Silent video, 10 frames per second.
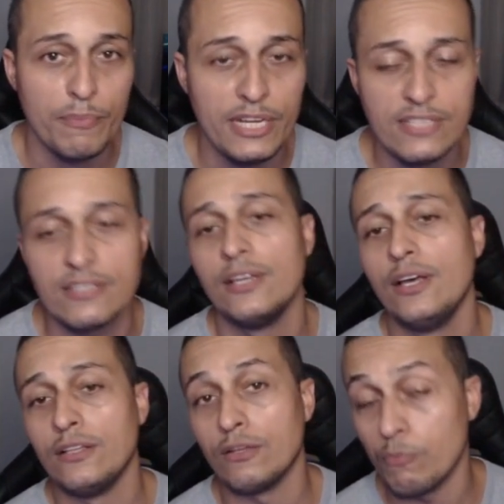beleza?
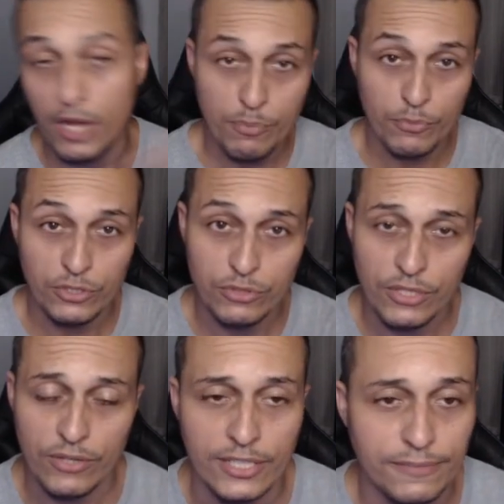Então vambora pro conteúdo
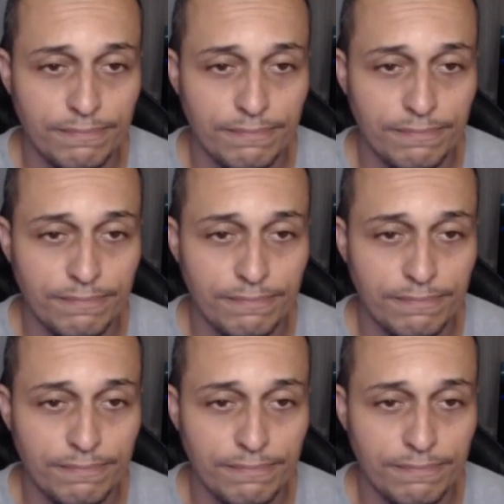agora.